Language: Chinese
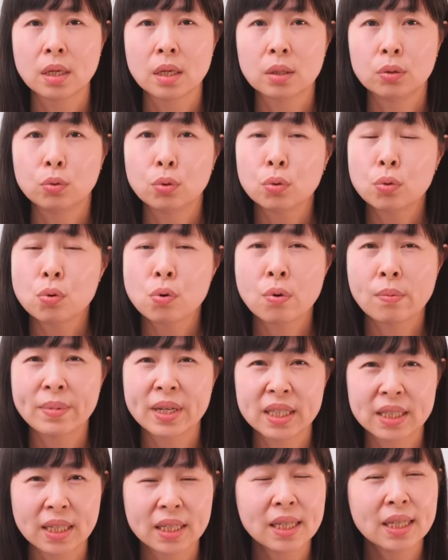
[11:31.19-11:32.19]
如果我
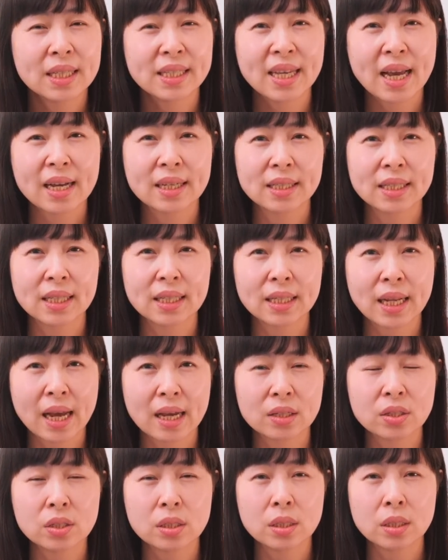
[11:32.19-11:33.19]
们真的相信
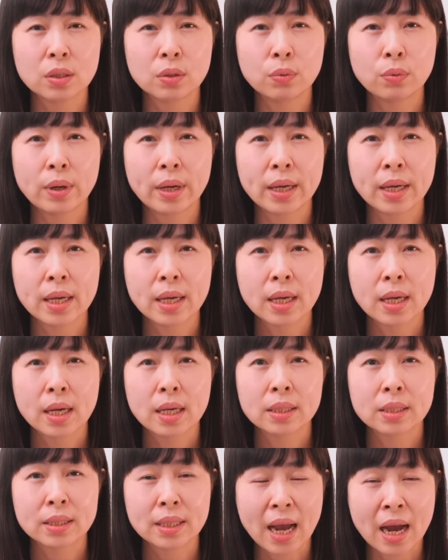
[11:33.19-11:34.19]
他是一位。
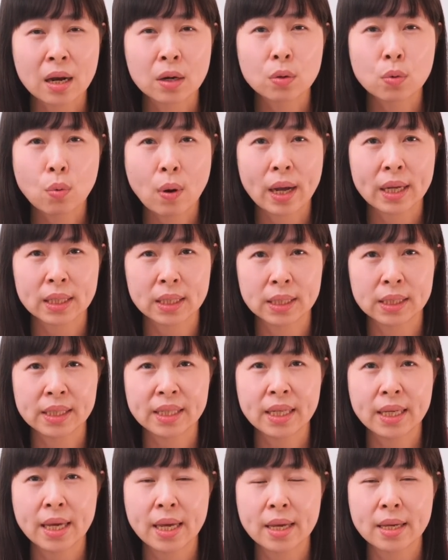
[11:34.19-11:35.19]
掌管一
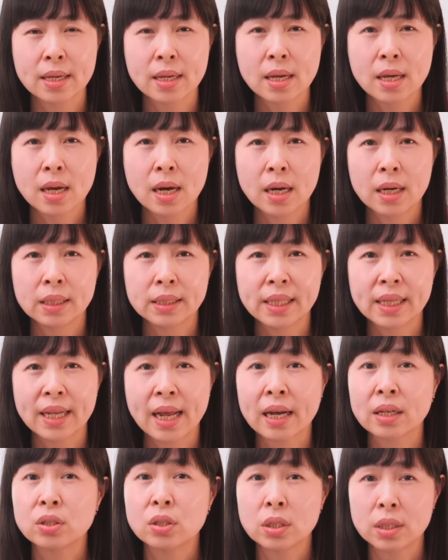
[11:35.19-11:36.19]
切，而且
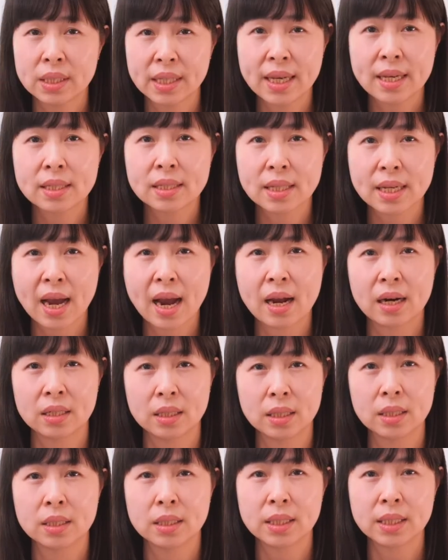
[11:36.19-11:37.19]
他是鉴察
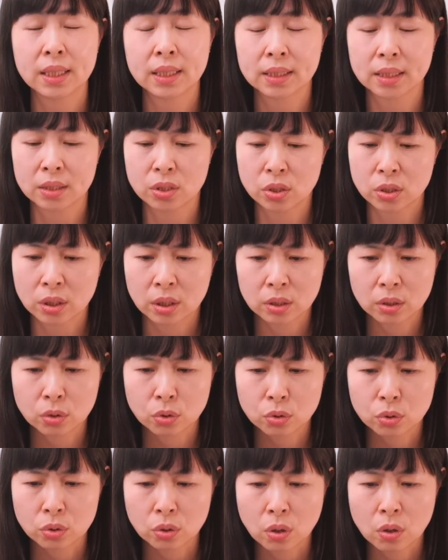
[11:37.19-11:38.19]
人心的神的
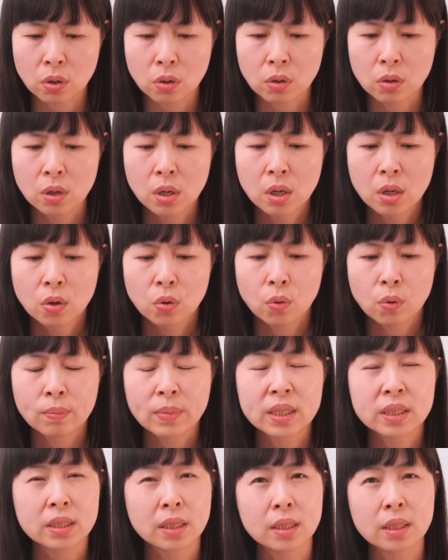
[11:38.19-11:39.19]
时候，我
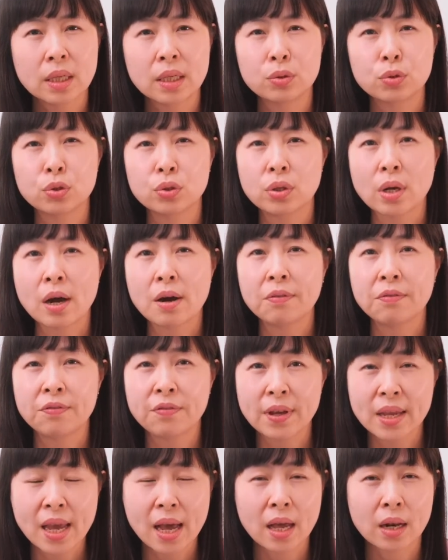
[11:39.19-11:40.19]
们真的需要
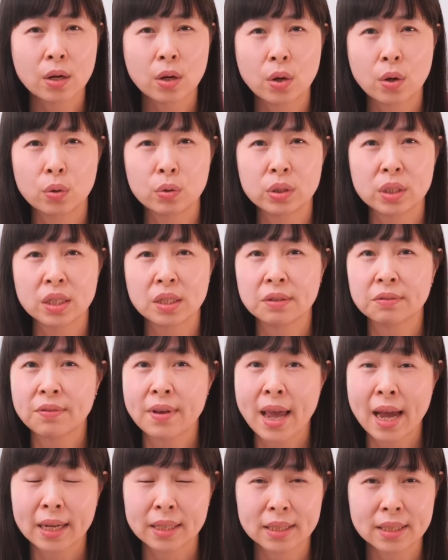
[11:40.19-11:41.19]
非常留心、
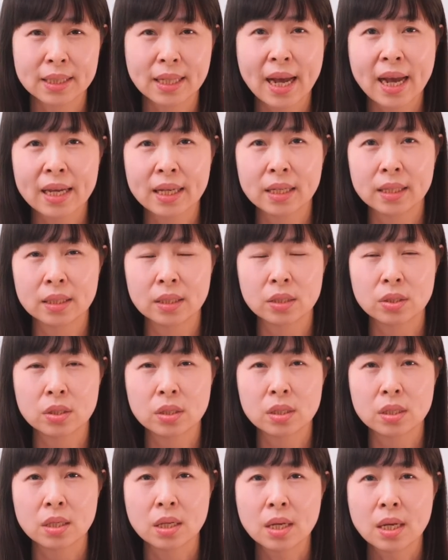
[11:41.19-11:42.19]
非常在意的
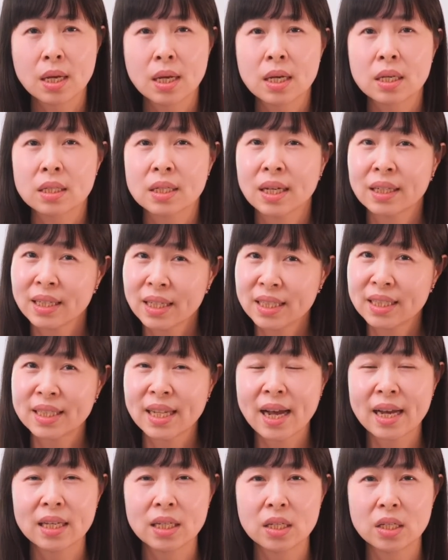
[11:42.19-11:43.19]
是，上帝
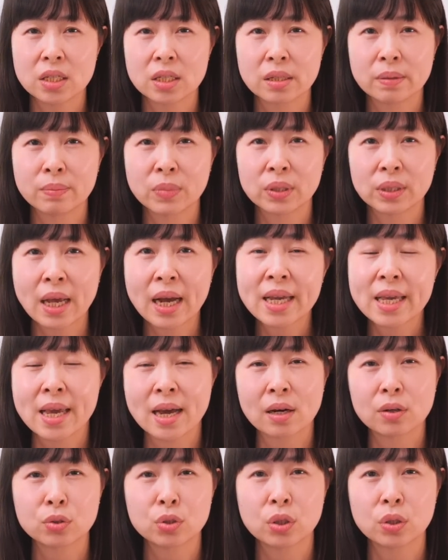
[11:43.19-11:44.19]
在意什么，那也
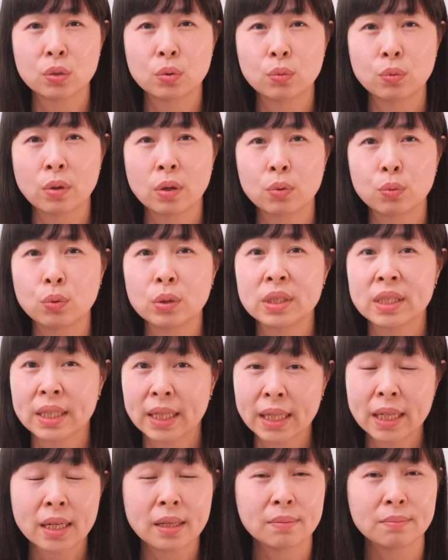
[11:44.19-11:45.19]
要成为我
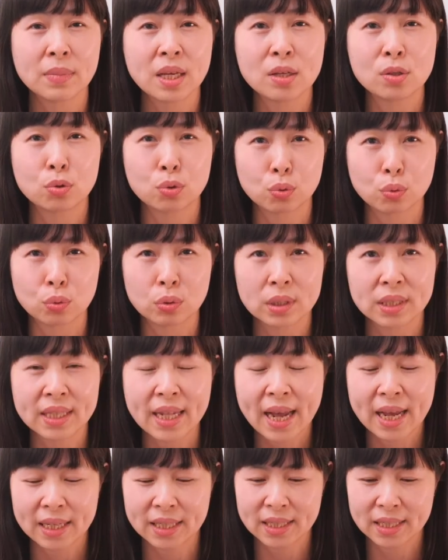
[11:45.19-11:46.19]
心里面所
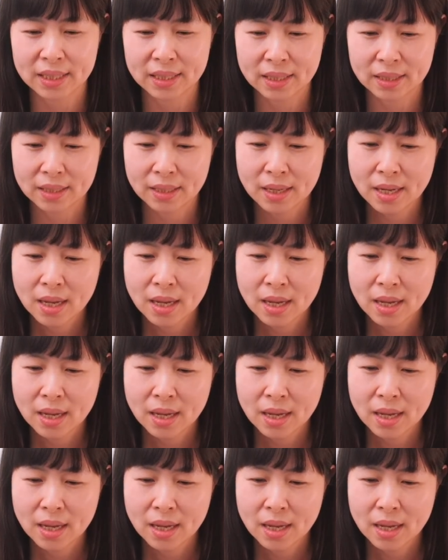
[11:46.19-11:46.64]
在意的。